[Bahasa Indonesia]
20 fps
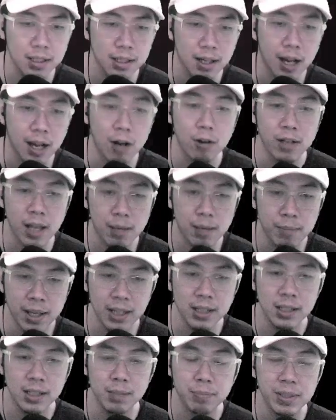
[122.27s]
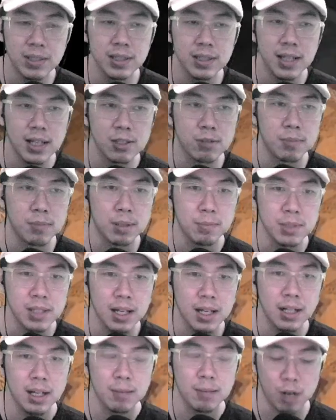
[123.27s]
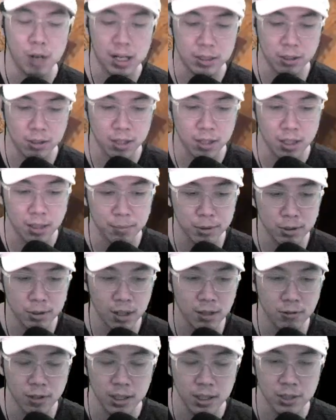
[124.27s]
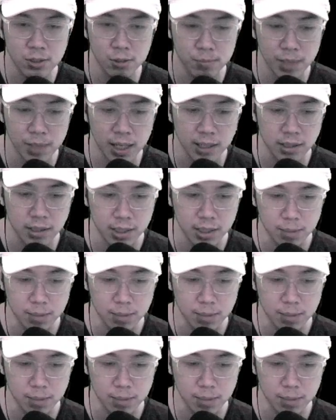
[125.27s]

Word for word: kalau yang mainin di PC ya cuman bisa di emulator dan kebetulan gue ada coba